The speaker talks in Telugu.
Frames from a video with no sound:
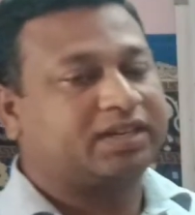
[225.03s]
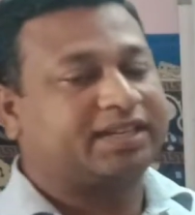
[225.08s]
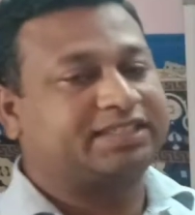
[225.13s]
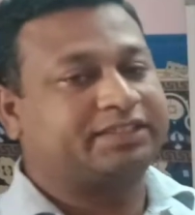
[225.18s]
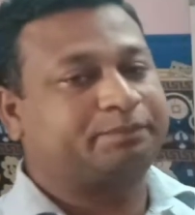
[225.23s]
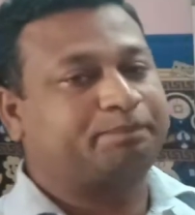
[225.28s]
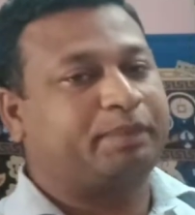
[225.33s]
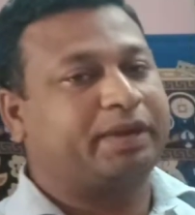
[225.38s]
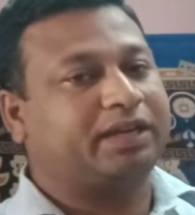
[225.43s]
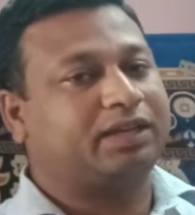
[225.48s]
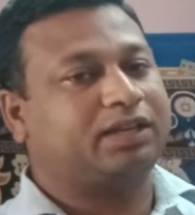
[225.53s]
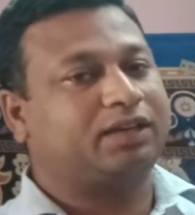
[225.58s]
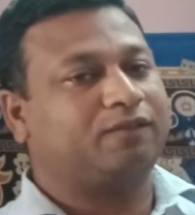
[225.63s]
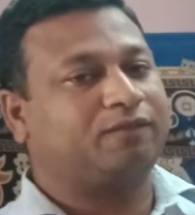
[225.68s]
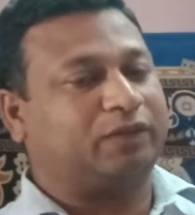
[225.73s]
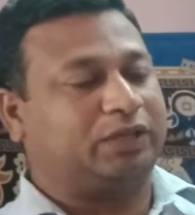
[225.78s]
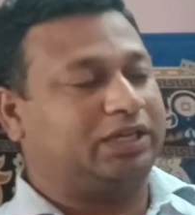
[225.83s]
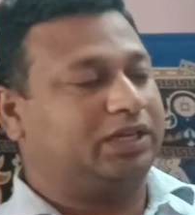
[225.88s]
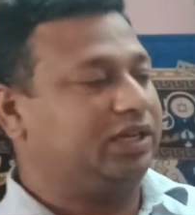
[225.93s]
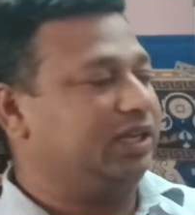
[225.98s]
రెస్పెక్ట్
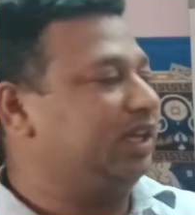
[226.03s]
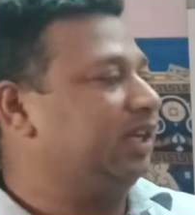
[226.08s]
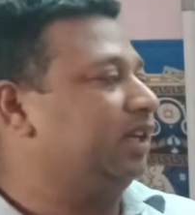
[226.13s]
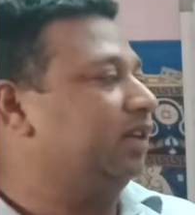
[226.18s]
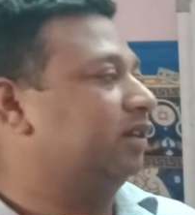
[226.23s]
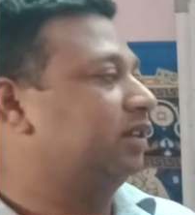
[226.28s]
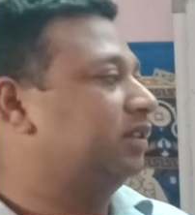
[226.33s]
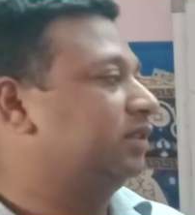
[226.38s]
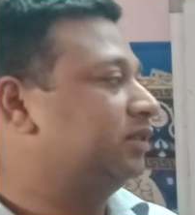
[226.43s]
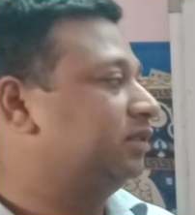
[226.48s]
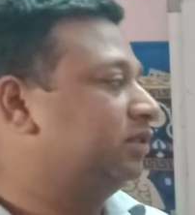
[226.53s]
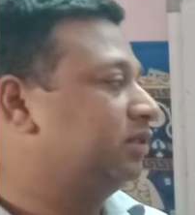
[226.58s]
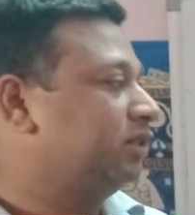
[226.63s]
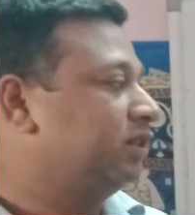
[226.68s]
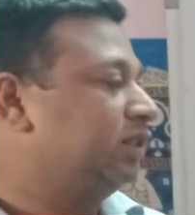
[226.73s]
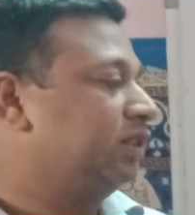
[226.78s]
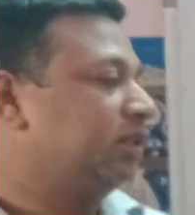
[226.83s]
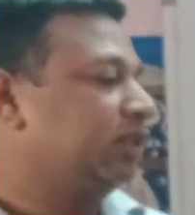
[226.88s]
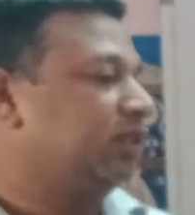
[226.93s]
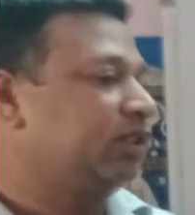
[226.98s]
ఇవ్వాలి
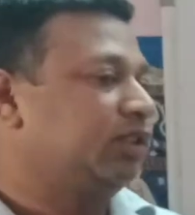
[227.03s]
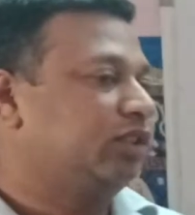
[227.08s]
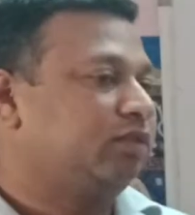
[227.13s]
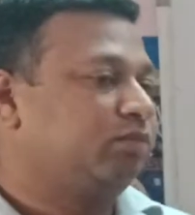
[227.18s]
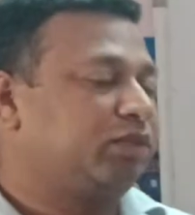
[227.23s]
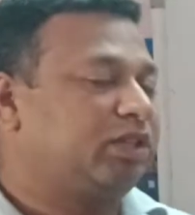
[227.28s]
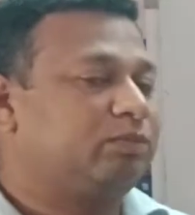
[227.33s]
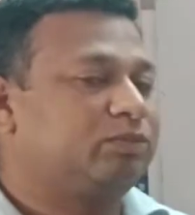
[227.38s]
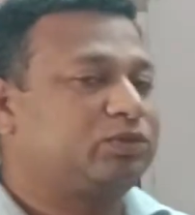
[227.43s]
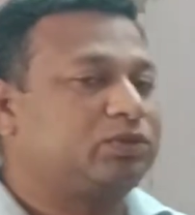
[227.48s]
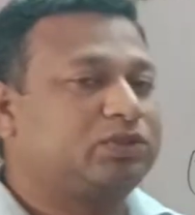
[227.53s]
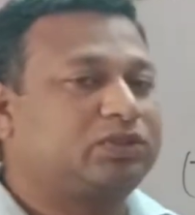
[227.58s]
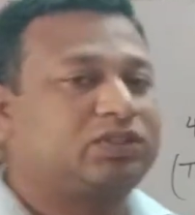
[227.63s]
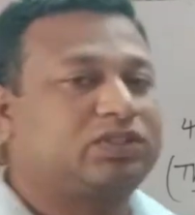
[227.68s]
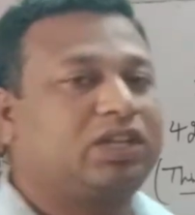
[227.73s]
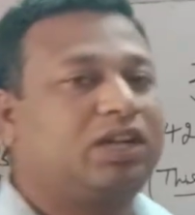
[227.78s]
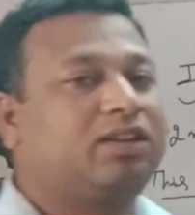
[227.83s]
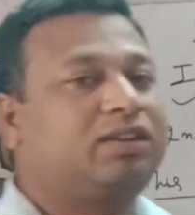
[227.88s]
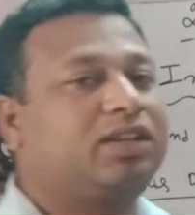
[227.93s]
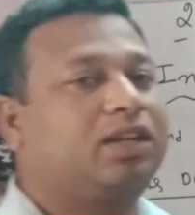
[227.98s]
మనం
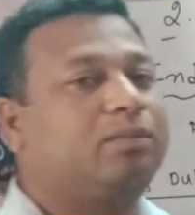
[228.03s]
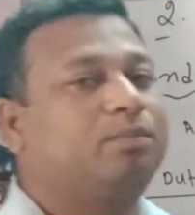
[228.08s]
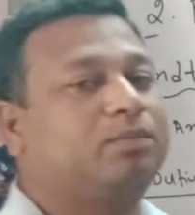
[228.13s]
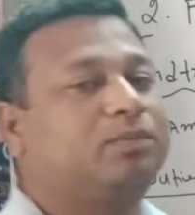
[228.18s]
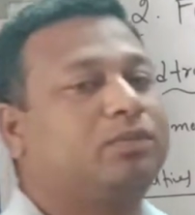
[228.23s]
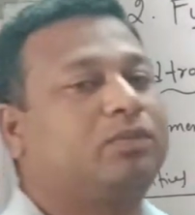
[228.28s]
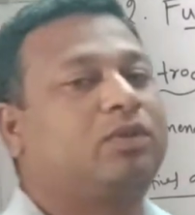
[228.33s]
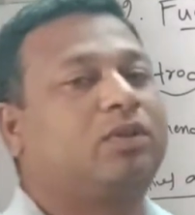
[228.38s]
చూస్తూ ఉంటాం